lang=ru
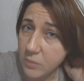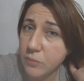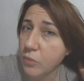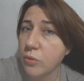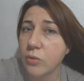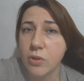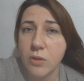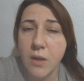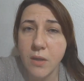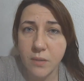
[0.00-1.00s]
равно тоже,
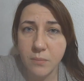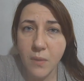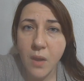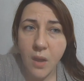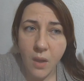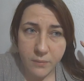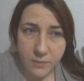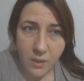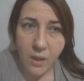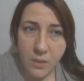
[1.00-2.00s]
да, я там
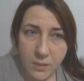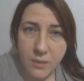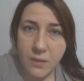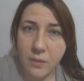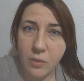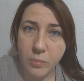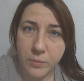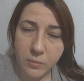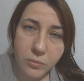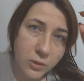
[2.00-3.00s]
Встала и делаю,
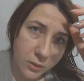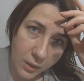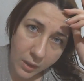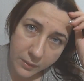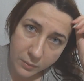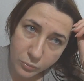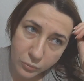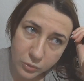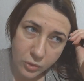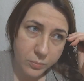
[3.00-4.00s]
потому что надо.
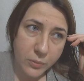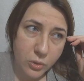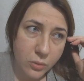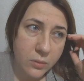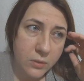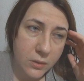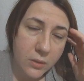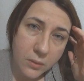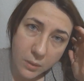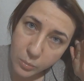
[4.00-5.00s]
Муж пошел,
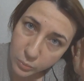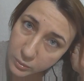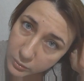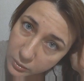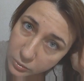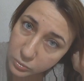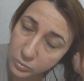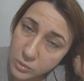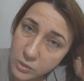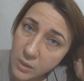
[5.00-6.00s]
сел, работает
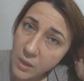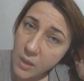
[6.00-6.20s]
тоже.